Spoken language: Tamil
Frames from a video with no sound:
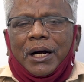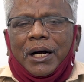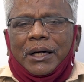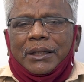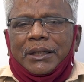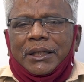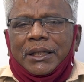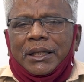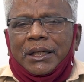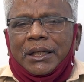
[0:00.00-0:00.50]

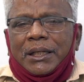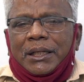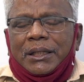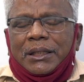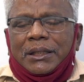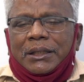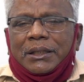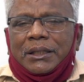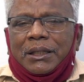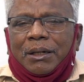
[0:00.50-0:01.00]
ஆதி
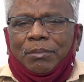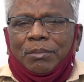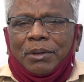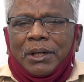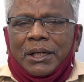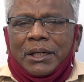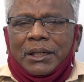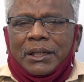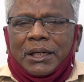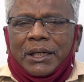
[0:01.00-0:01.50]

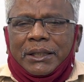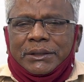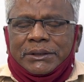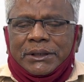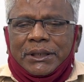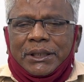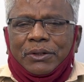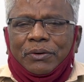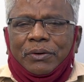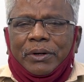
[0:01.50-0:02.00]
தமிழர்
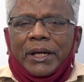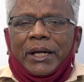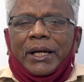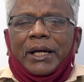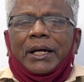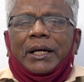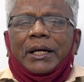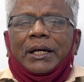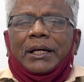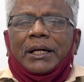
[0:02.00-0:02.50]
கட்சியினுடைய
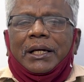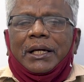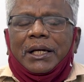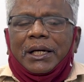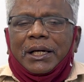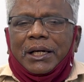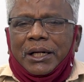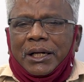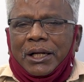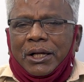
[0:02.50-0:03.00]

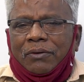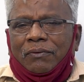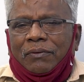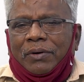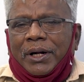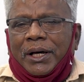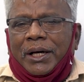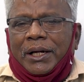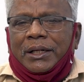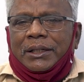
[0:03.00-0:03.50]

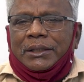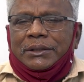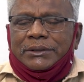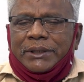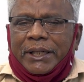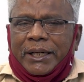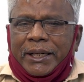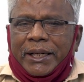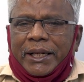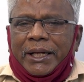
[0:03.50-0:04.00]
நிறுவனர்
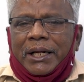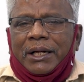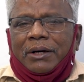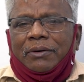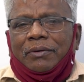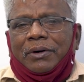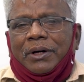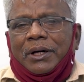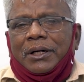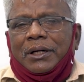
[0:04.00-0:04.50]
ஜக்கையன்
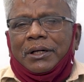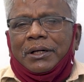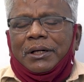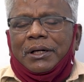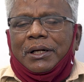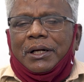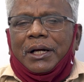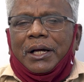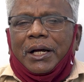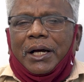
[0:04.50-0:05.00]
அவர்கள்
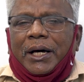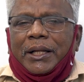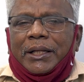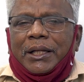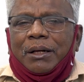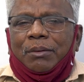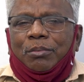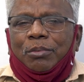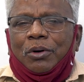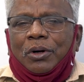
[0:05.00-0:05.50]

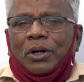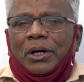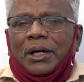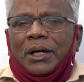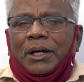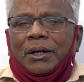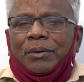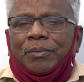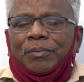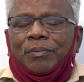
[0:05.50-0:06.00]
அதேபோல
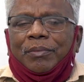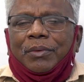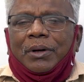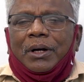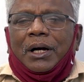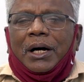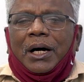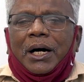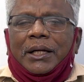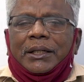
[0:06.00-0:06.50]

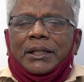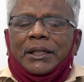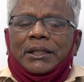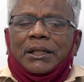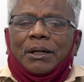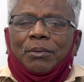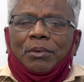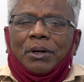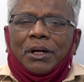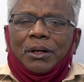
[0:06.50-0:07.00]
ஆதி
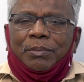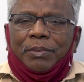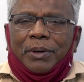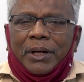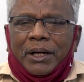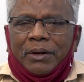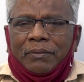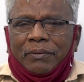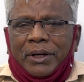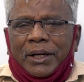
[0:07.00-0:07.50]
தமிழர்
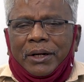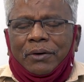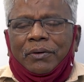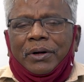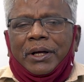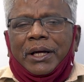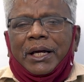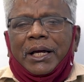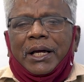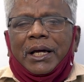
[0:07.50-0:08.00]

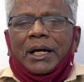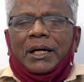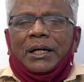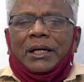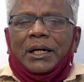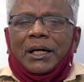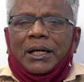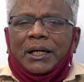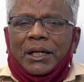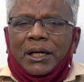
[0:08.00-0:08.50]
பேரவையினுடைய
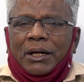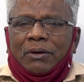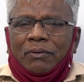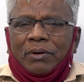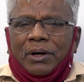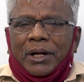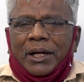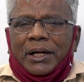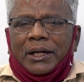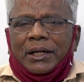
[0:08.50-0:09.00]

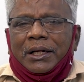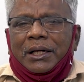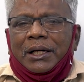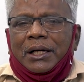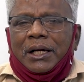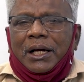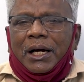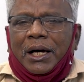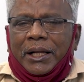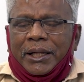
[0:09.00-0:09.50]
நிறுவனர்
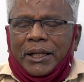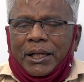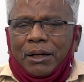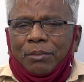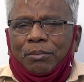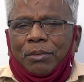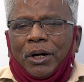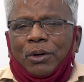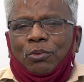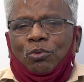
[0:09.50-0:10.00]

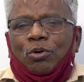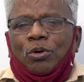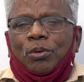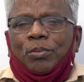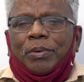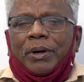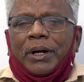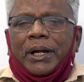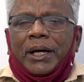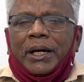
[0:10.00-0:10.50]
அதியமான்
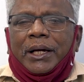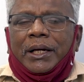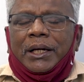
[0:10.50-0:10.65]
உள்பட